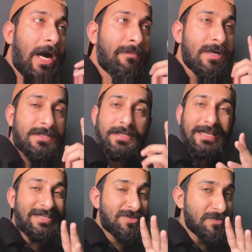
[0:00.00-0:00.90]
अब अजन
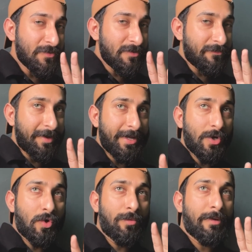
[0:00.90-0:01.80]
इस
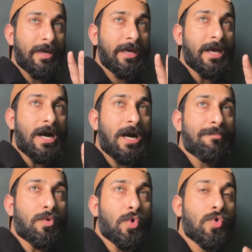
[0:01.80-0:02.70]
वीडियो में
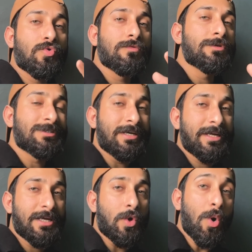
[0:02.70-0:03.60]
आपको वो
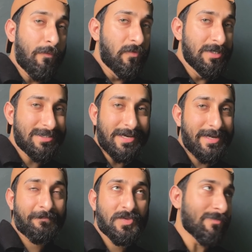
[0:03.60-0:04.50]
सारे होपफुली
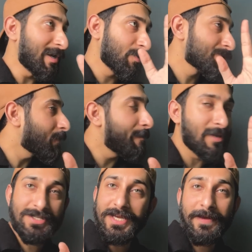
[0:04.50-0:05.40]
सारे सवालों के जवाब
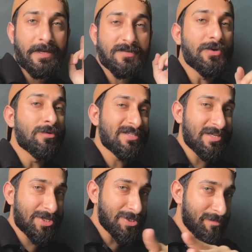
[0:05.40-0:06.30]
मिल जाएंगे इस वीडियो में
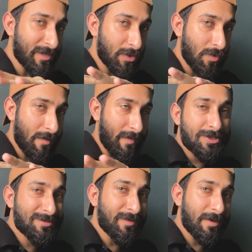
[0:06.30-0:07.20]
सेक्शंस बना दूंगा मैं
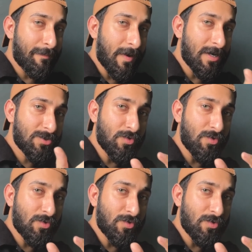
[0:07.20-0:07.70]
जिसमें पार्ट्स